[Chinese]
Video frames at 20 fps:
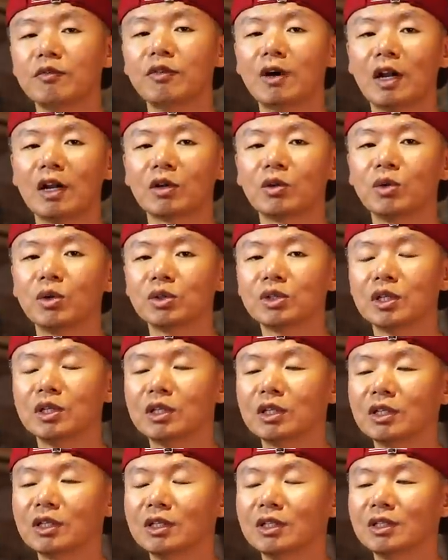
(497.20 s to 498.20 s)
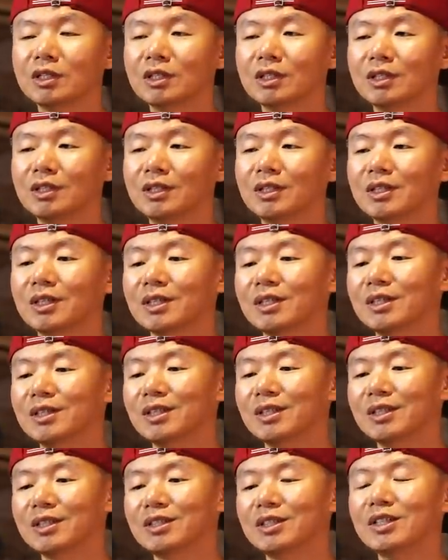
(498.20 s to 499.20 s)
发的过程，那个那
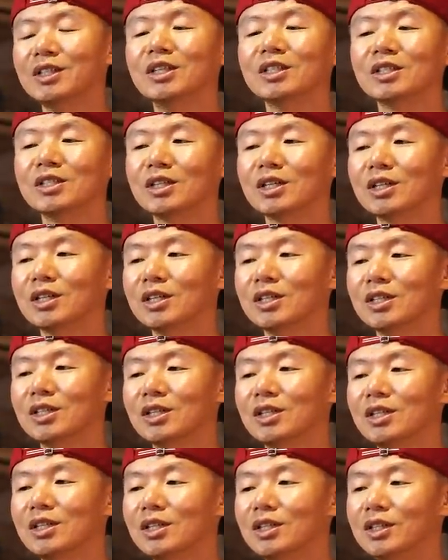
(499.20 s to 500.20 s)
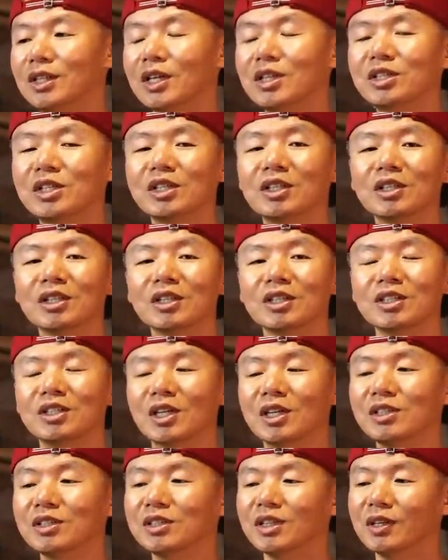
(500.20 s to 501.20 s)
个今天是一个年轻的
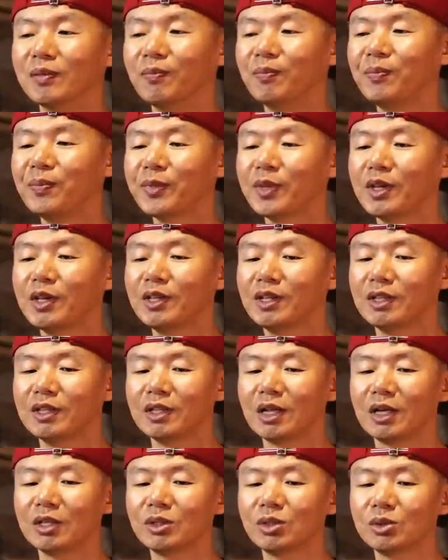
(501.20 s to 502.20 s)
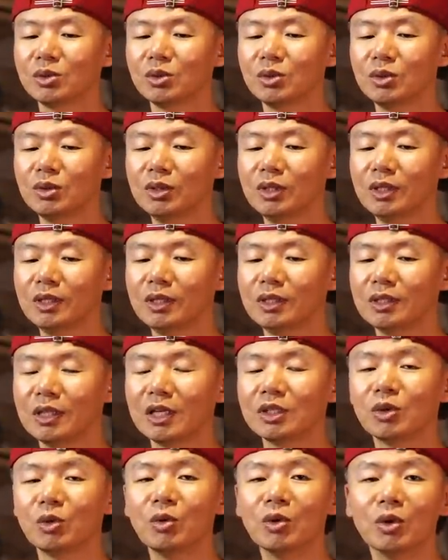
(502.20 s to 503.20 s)
先生，他就说，
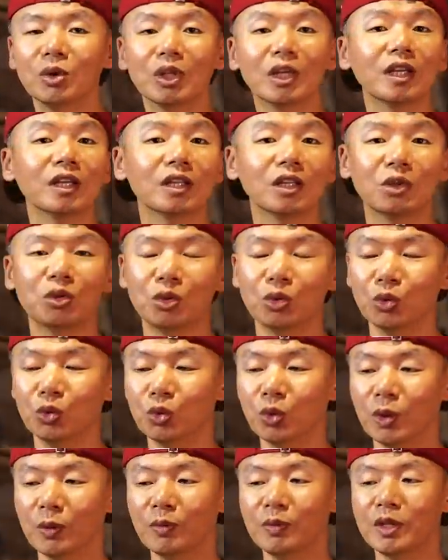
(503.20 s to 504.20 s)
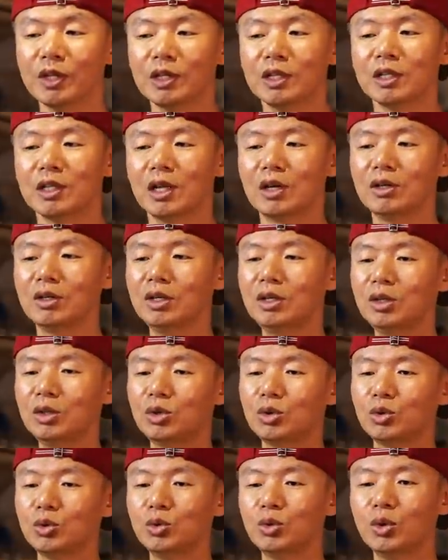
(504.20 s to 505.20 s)
他就问我那独轮，他说那个
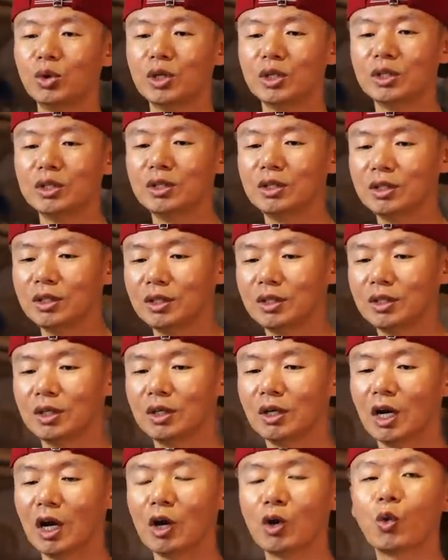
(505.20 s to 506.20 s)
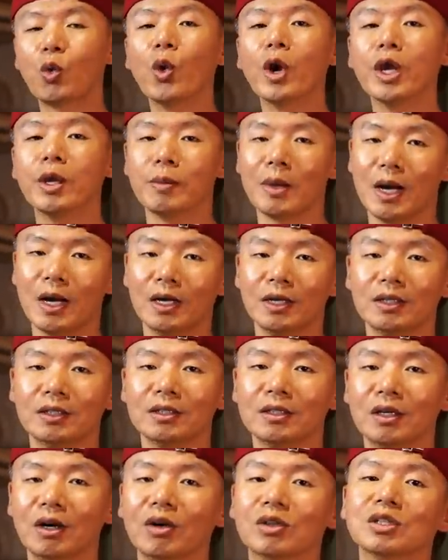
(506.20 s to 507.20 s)
独轮很贵吗？
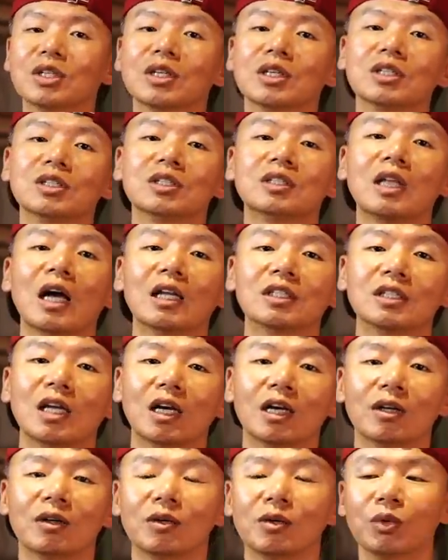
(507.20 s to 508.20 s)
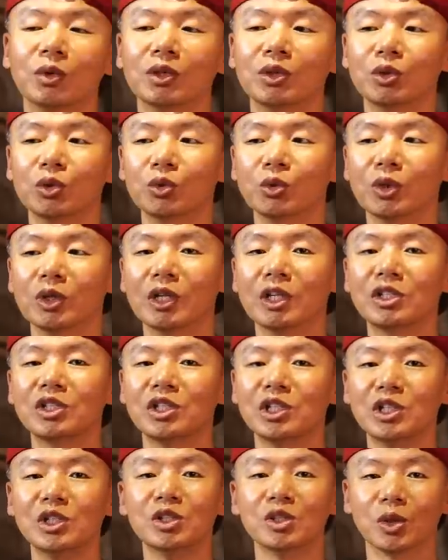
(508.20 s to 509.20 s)
哦，这个是大家问独轮的
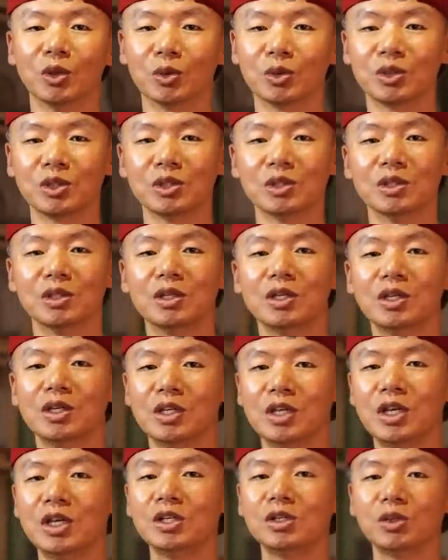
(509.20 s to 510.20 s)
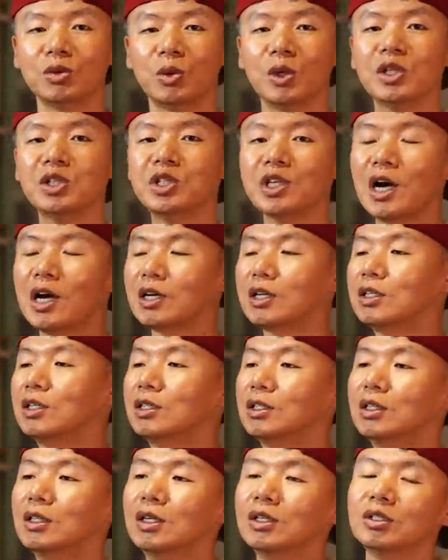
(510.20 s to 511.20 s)
起手式，一是问价格，
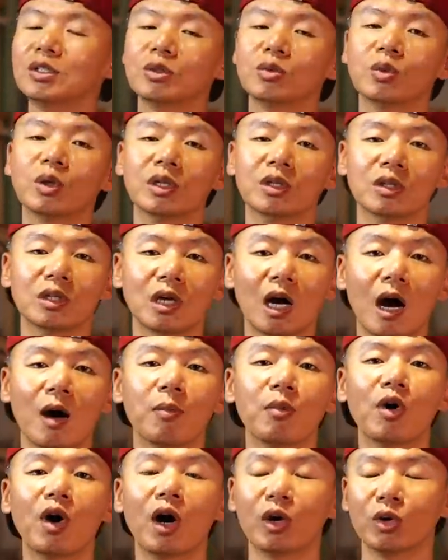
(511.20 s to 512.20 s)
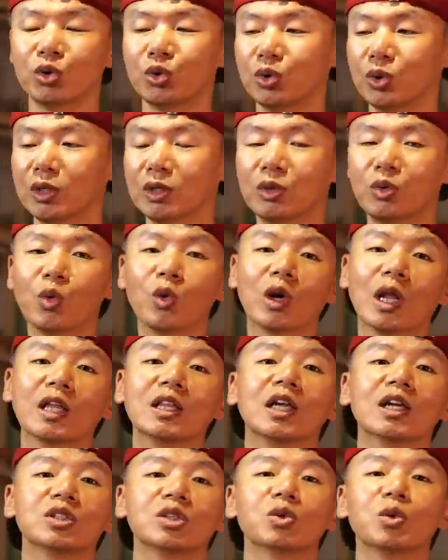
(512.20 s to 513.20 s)
二是问好不好学。果
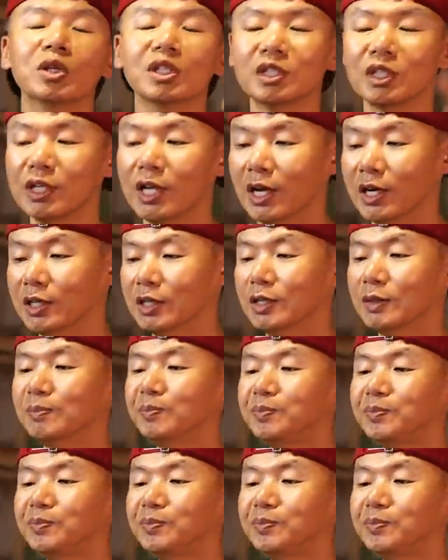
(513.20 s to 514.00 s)
然他就问这两个，